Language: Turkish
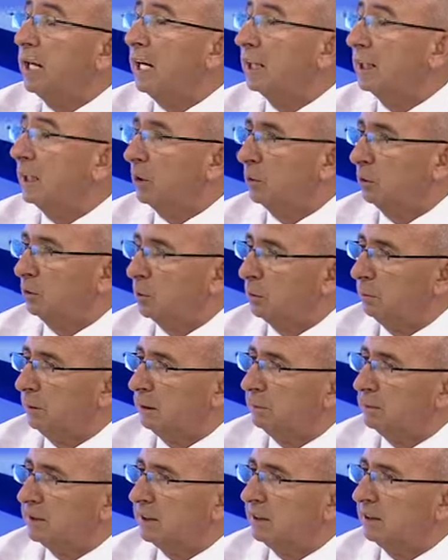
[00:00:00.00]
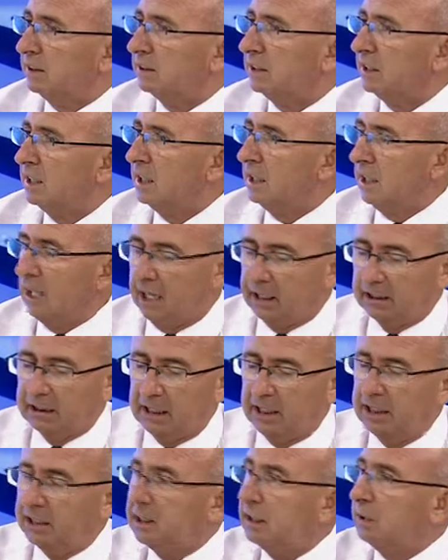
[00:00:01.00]
Nereden olur bilir misiniz?
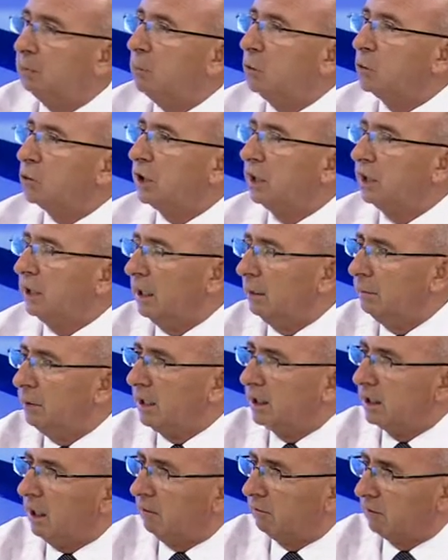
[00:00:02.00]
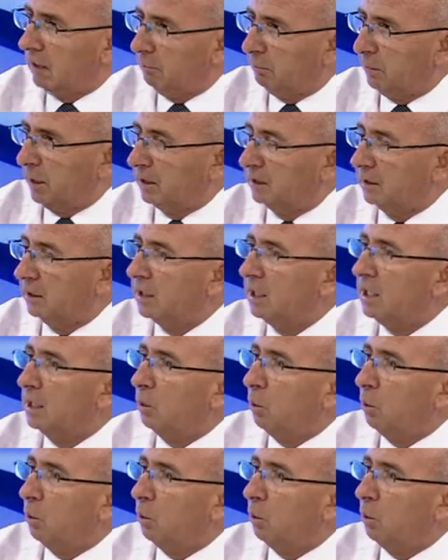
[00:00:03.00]
Analitik bütçe diye bir kavram vardır.